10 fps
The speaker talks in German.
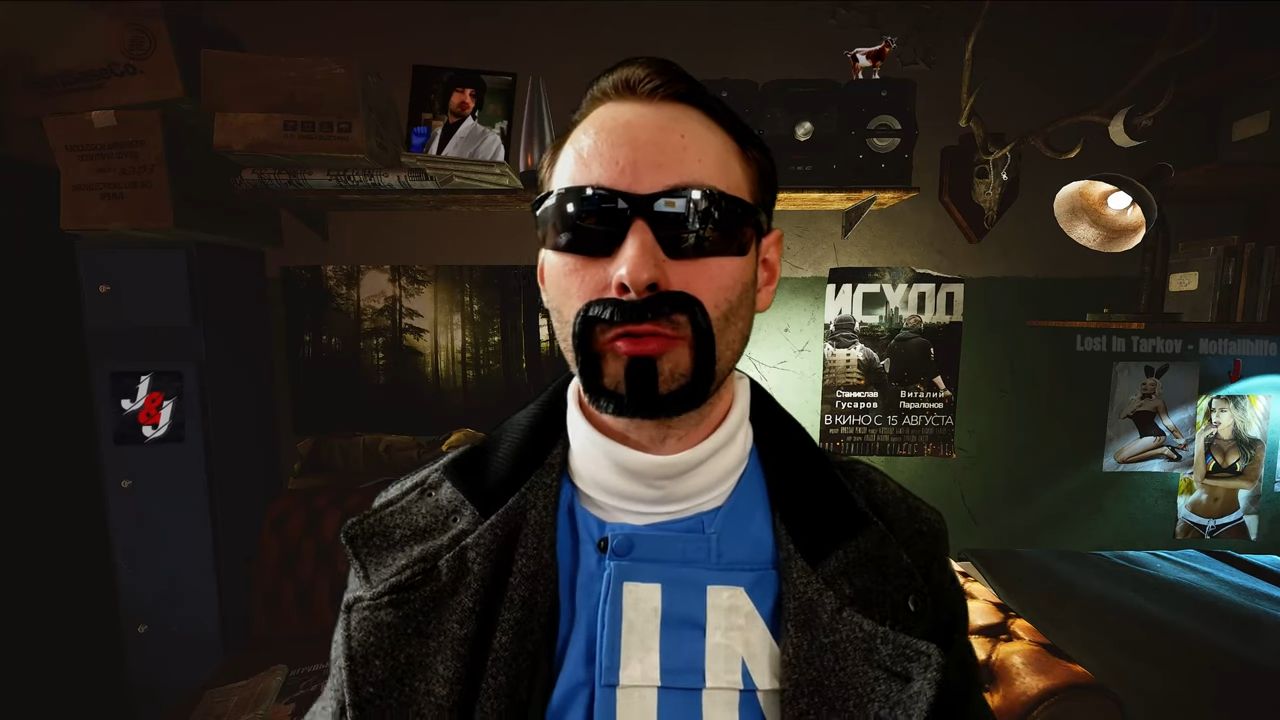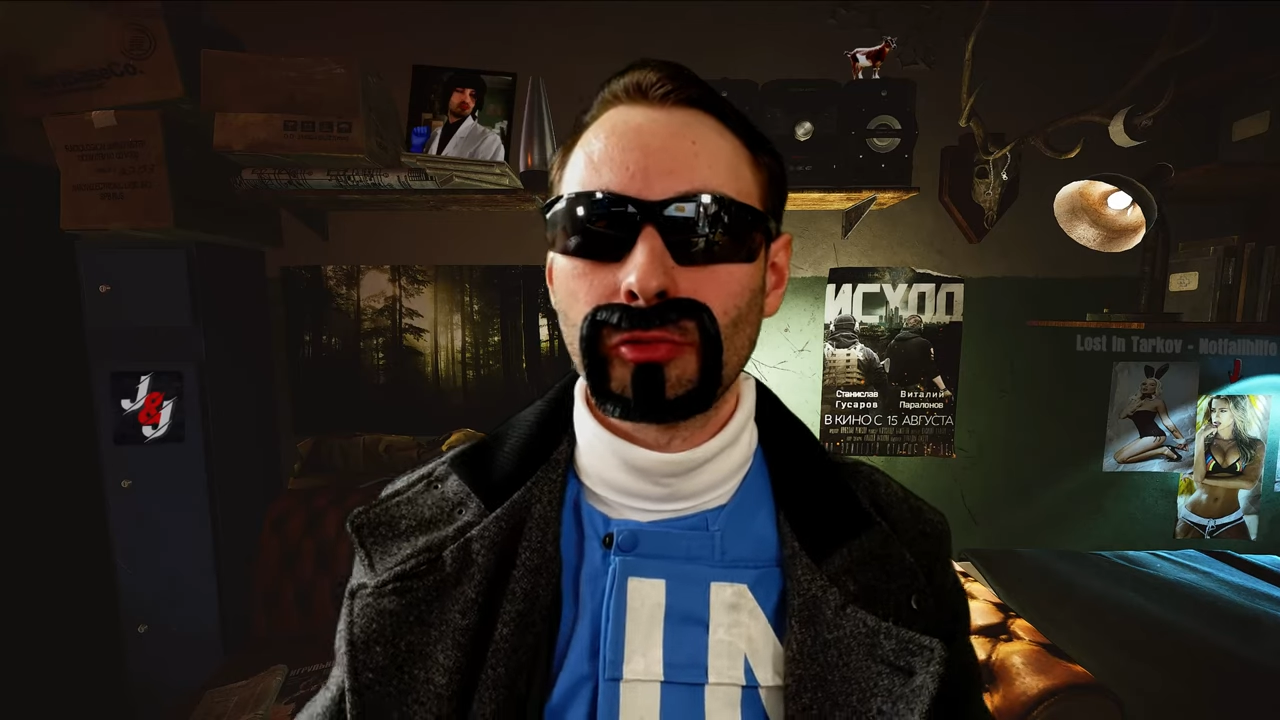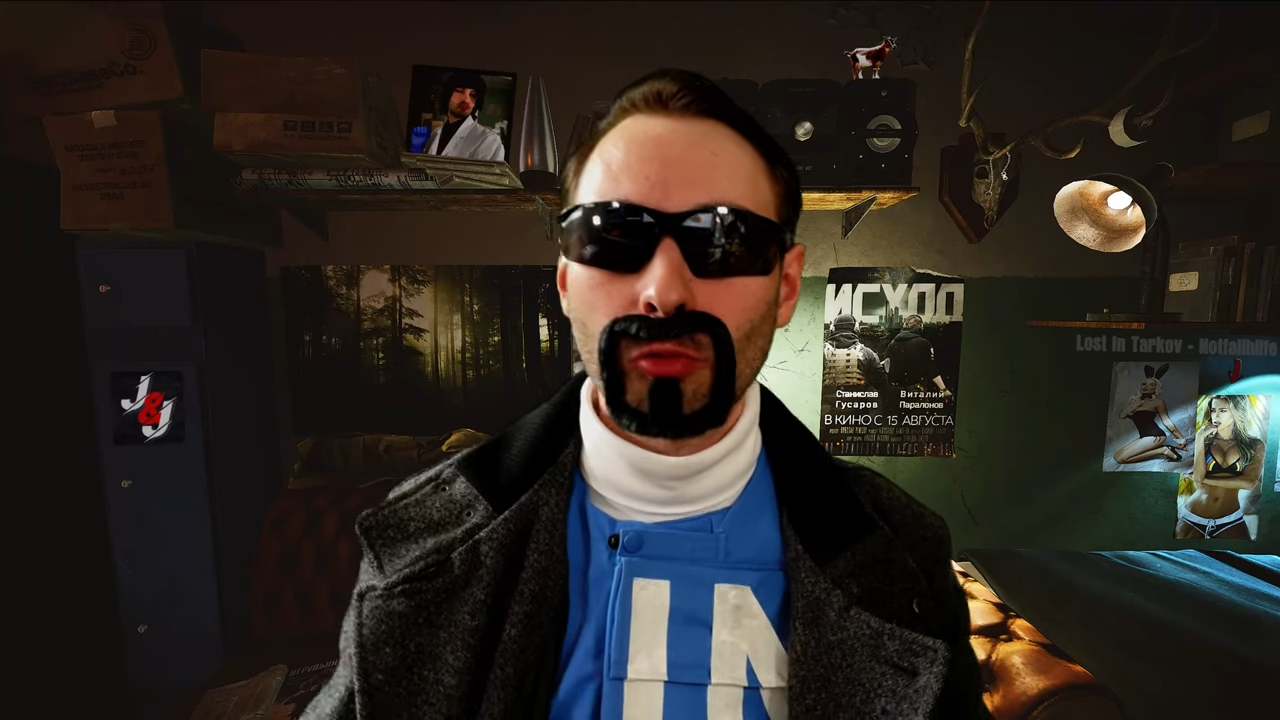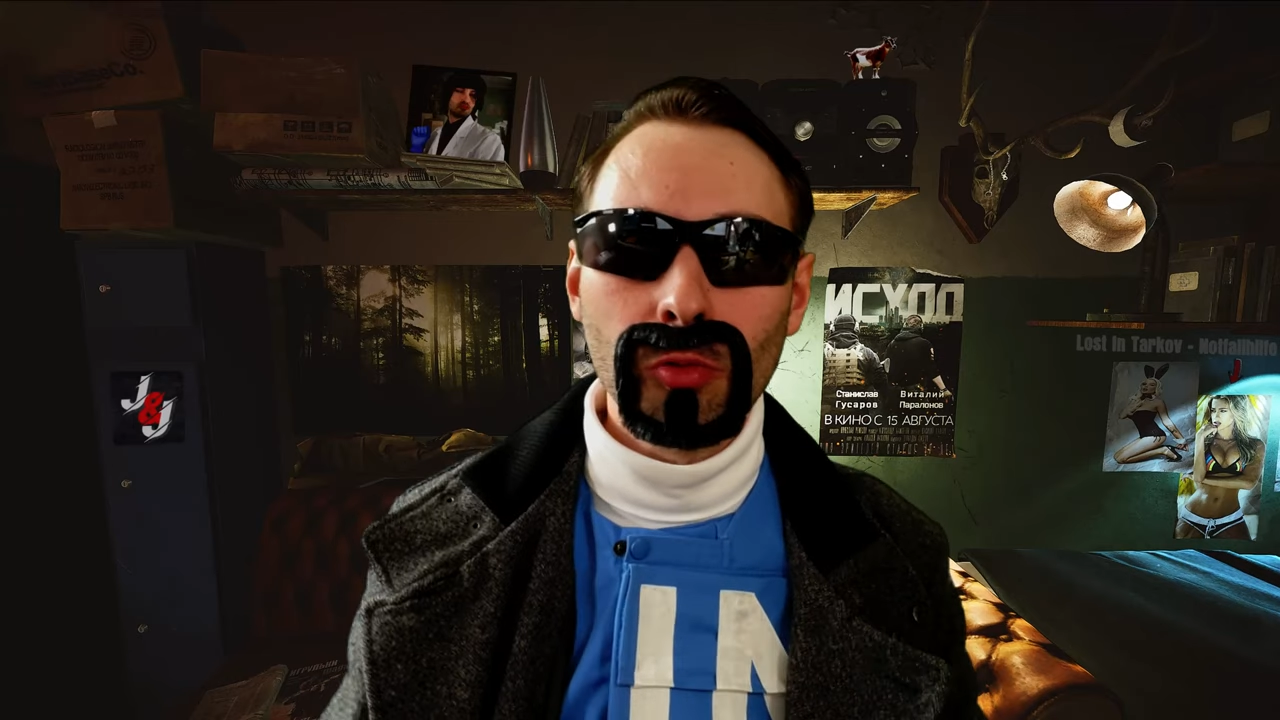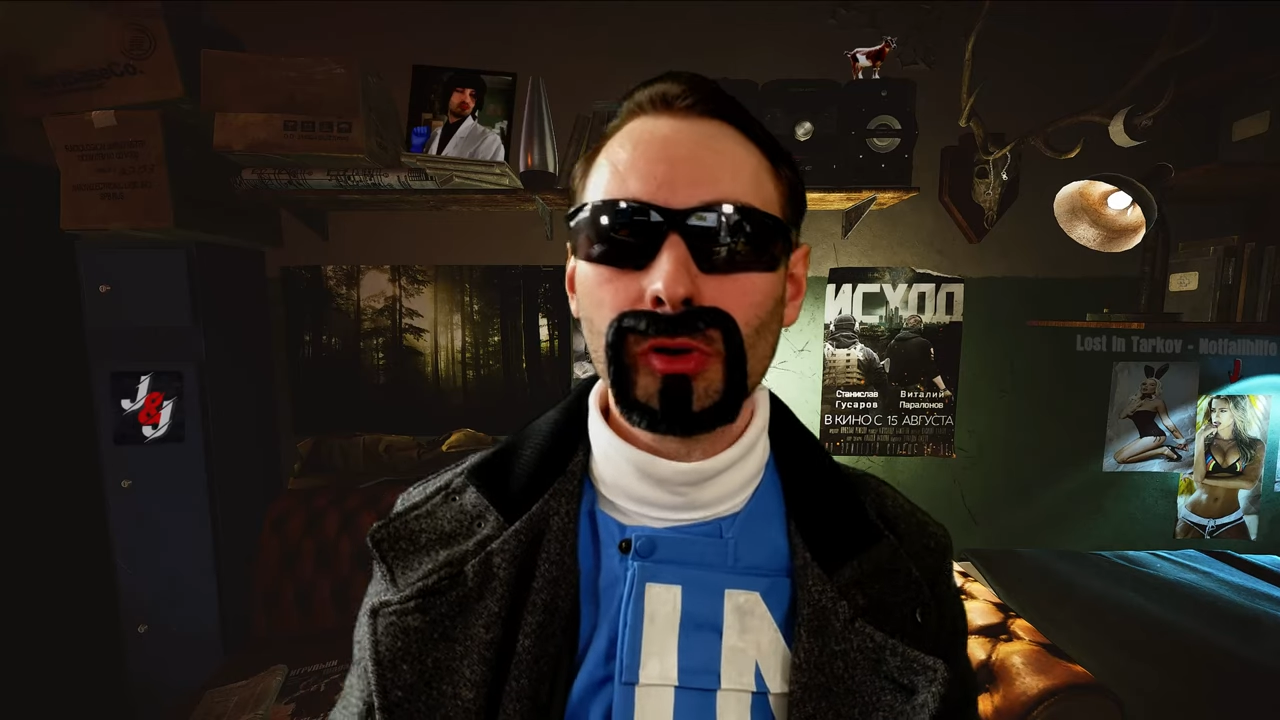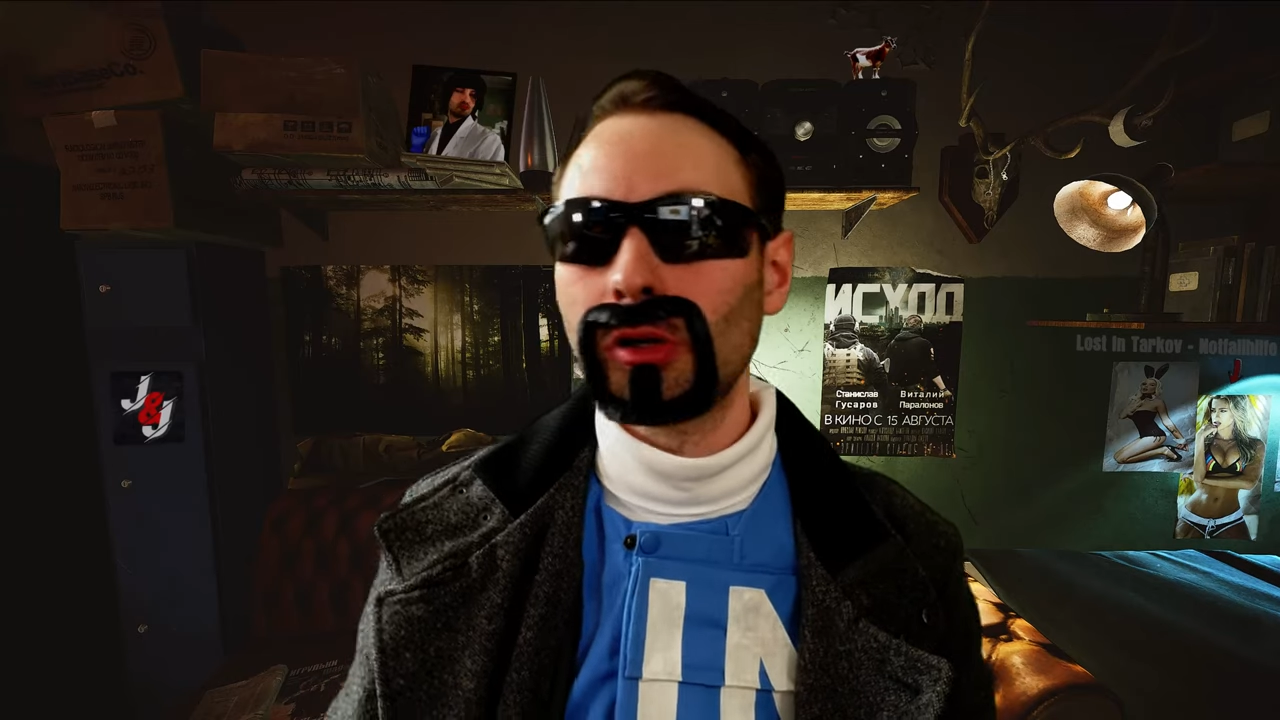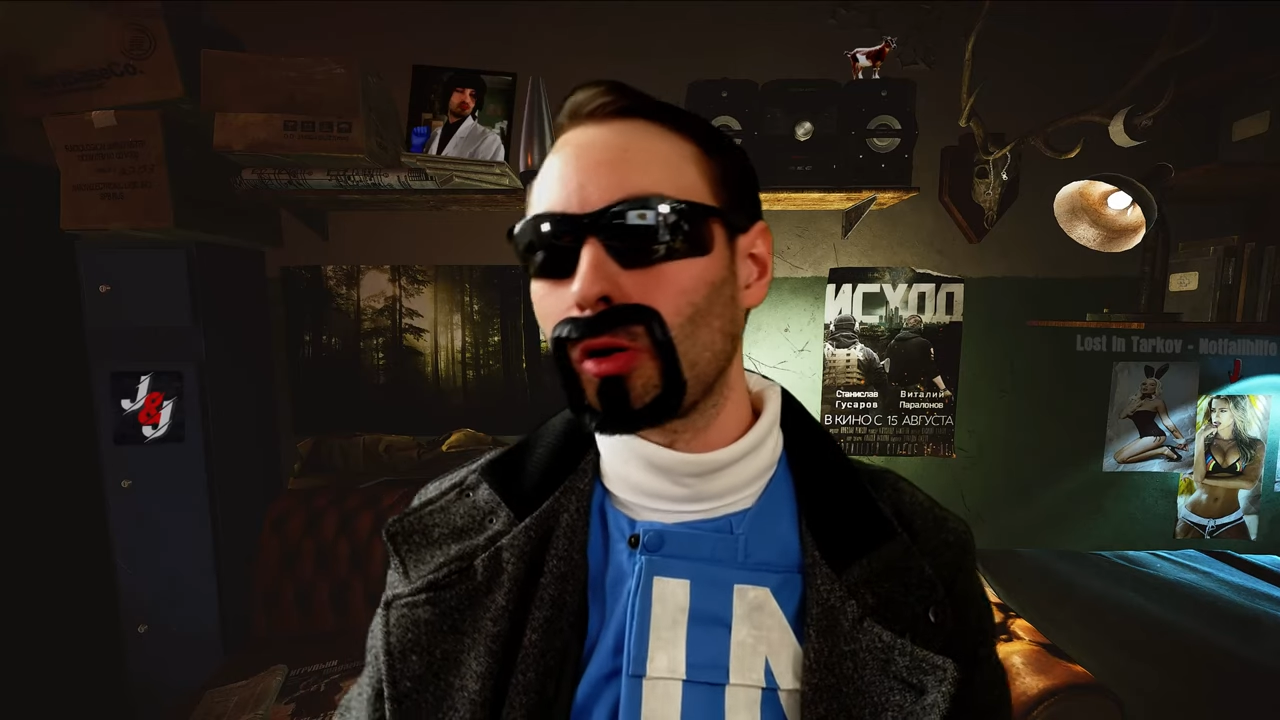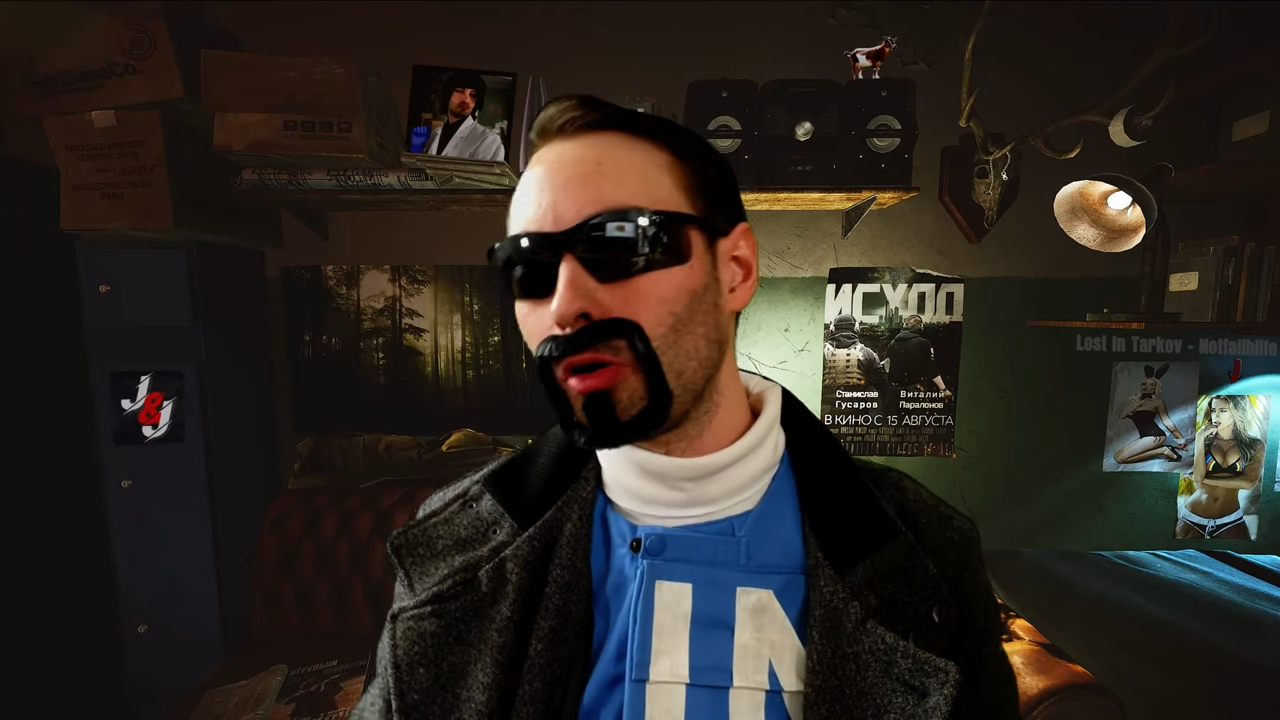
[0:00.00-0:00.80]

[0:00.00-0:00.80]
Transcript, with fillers: auf Rubel,